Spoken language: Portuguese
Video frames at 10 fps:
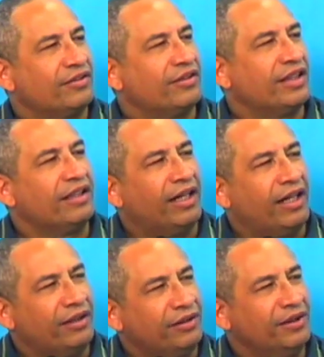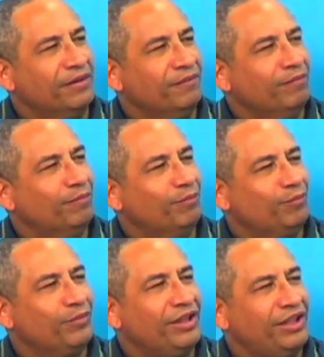sociedade
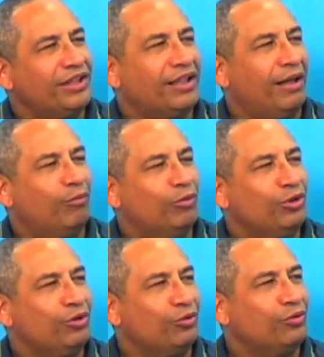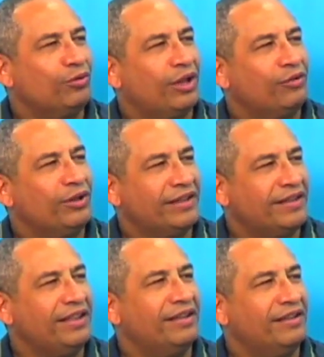que está muito
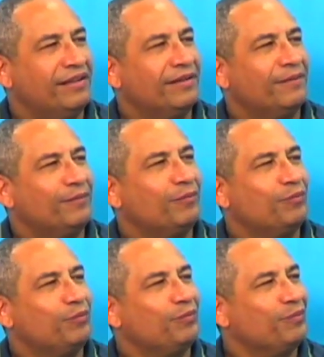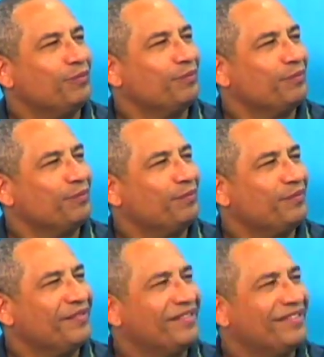adoecida. Então, hoje nós vamos